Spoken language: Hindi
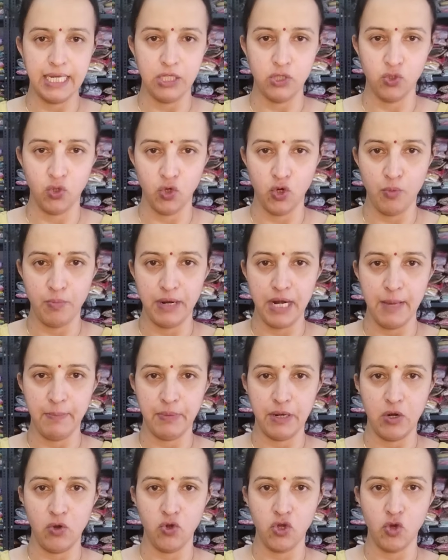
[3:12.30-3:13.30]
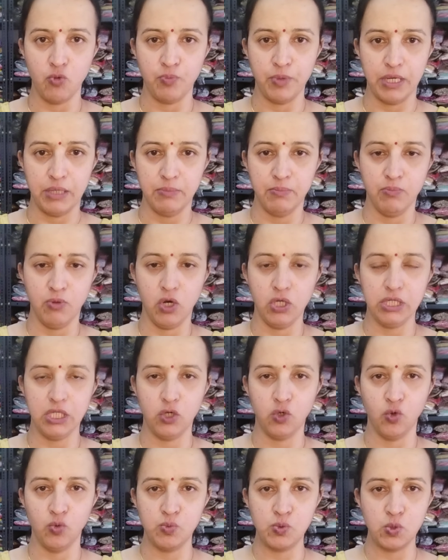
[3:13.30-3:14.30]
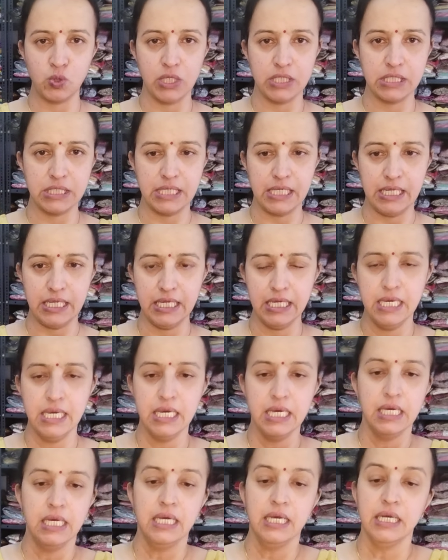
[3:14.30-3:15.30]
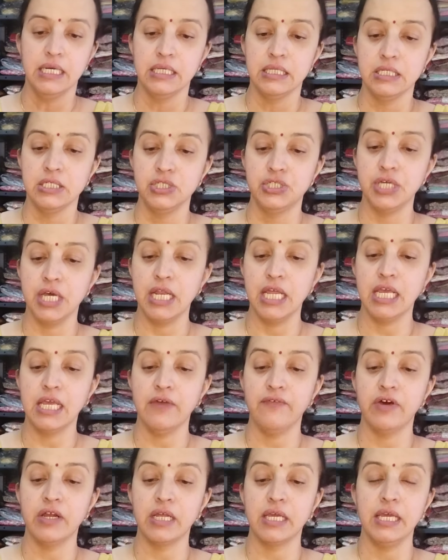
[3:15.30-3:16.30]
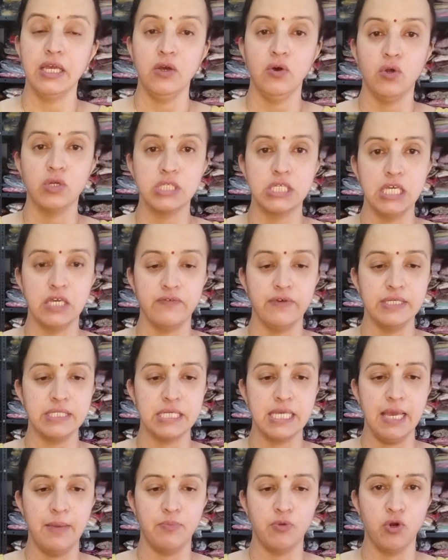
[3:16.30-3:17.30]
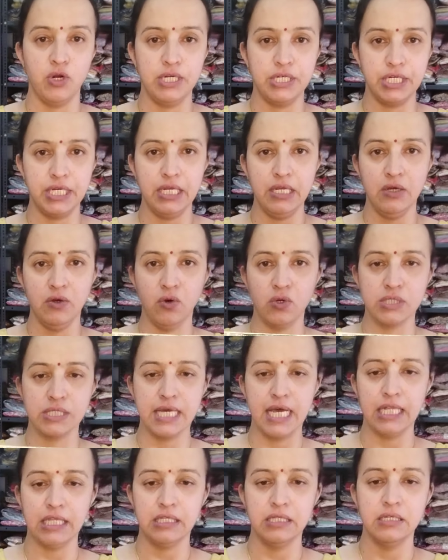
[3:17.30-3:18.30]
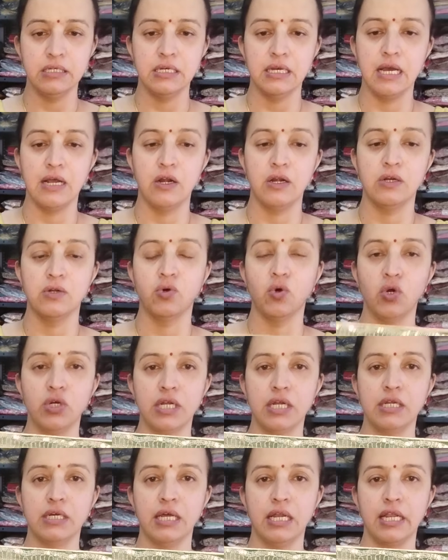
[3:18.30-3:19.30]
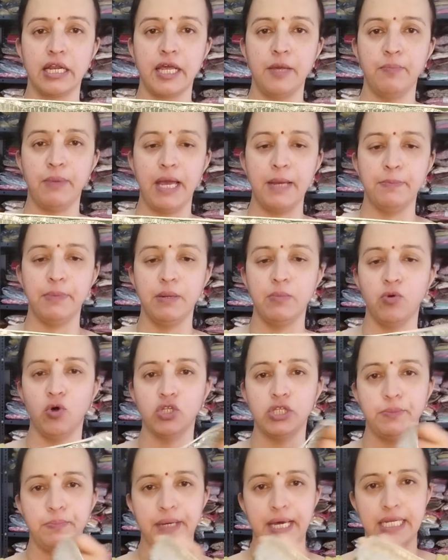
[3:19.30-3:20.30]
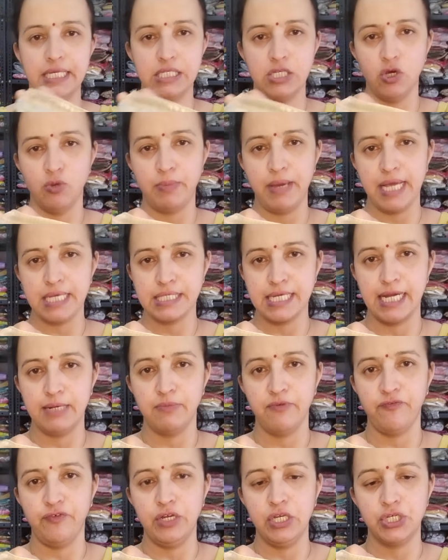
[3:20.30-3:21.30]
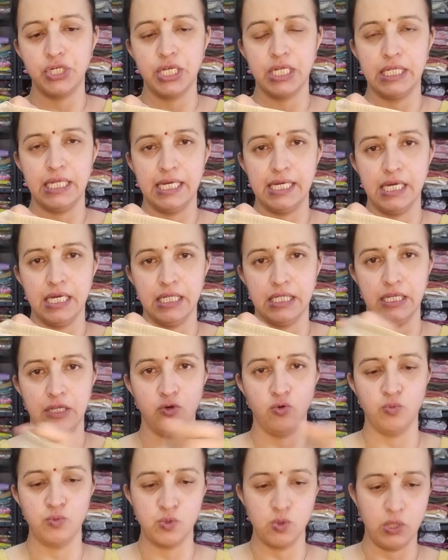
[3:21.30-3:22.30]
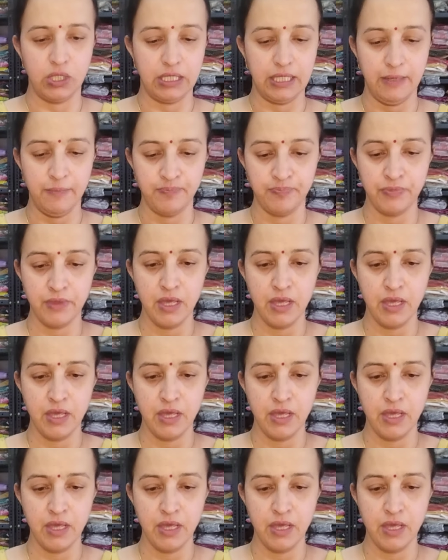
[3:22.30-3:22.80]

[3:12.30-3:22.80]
के दोनों बड़े पल्लों के ऊपर बहुत ही खूबसूरत सी जरी के वर्क की और सीक्वेंस की एम्ब्रॉयडरी और साथ गोल्डन कलर की पाइपिंग बहुत ही प्यारी सी और बैक साइड में फिनिशिंग देखिए कितनी खूबसूरत है